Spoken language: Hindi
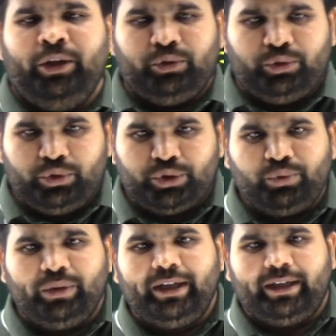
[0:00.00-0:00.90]
तो जो
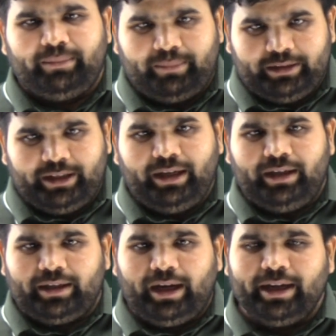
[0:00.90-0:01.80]
स्टूडेंट मध्य है ना
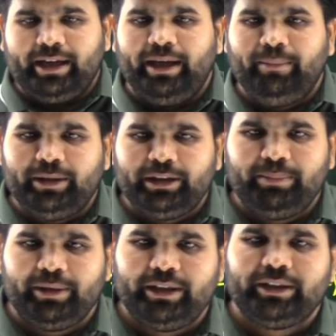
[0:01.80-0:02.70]
कहाँ के हैं मध्य
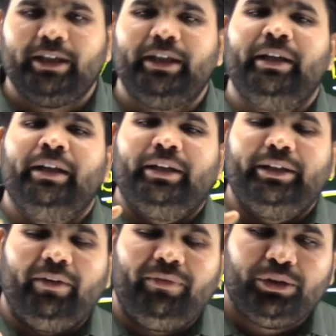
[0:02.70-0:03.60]
प्रदेश के
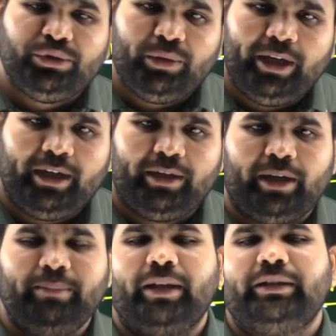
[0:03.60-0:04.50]
या फिर जो हैं
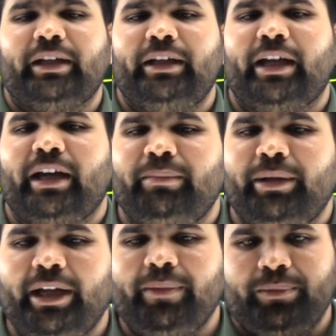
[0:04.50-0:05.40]
अभ्यास एग्री
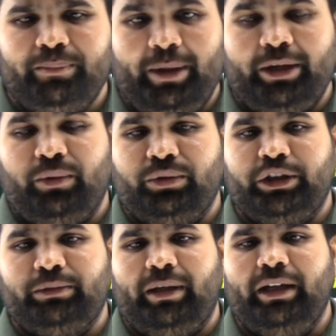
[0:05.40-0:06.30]
अकेडमी के पेड
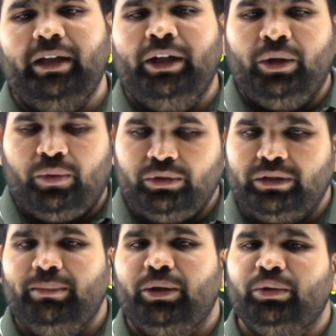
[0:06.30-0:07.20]
कोर्सेज वाले उन
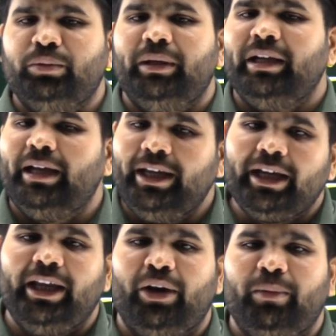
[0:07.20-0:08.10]
सभी को तो मिलेगा एक
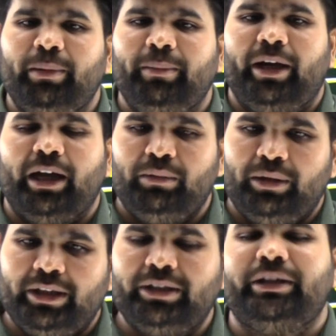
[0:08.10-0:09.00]
हज़ार रुपये में अगर वो
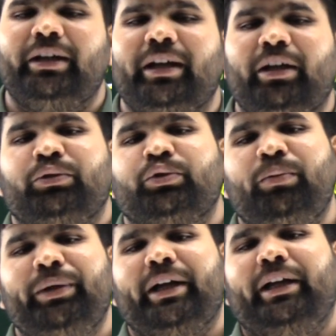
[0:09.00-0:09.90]
अदर स्टेट का उसको
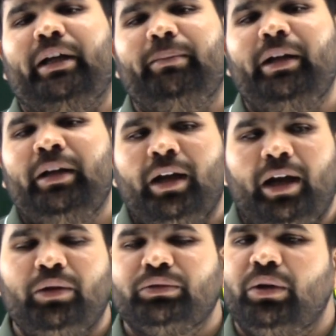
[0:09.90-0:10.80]
भी एक हज़ार में
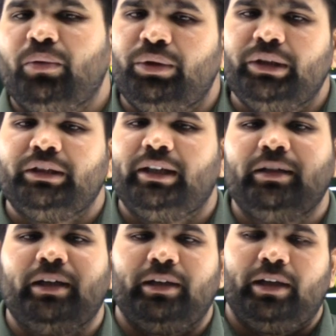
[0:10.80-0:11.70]
हाँ उसका कोरियर
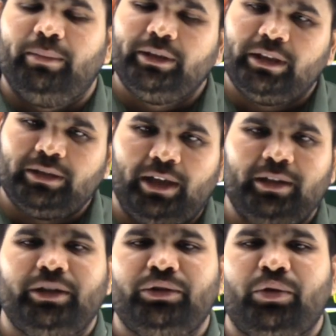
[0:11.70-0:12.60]
चार्ज हमेशा साढ़े
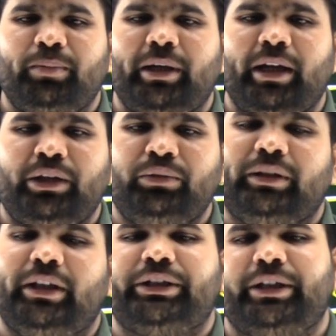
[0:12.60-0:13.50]
तीन सौ रुपये रहेगा जो
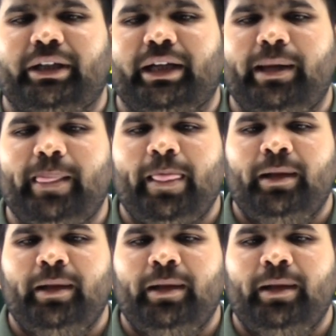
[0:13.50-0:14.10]
अदर स्टेट का है